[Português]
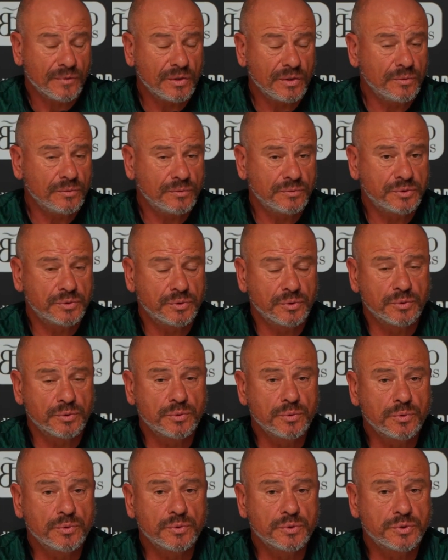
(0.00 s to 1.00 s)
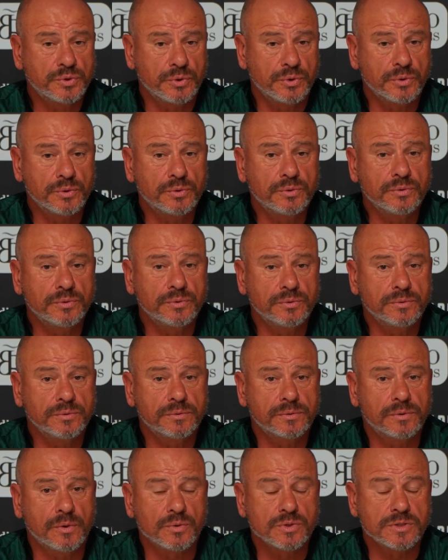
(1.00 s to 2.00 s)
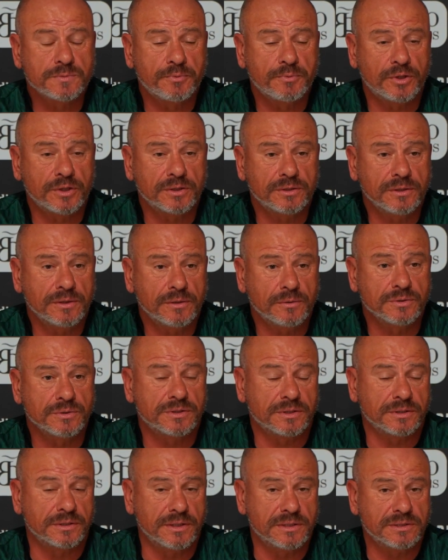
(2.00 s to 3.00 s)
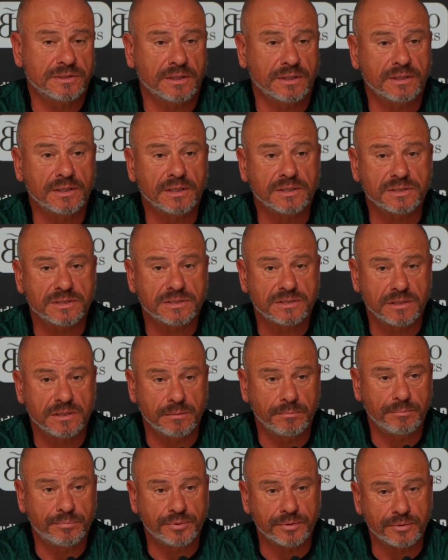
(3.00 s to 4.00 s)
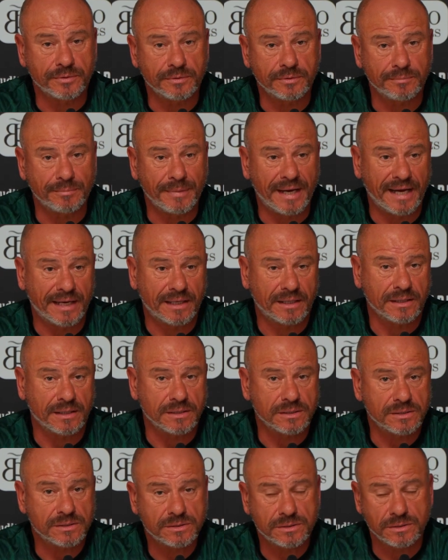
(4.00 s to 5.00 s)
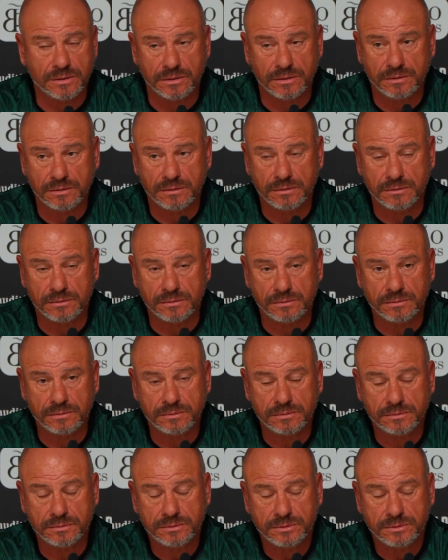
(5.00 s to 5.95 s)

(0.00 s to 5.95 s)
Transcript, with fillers: O jogo, do, o jogo com o Sporting, com certeza, que deixa sempre marcas. Eh,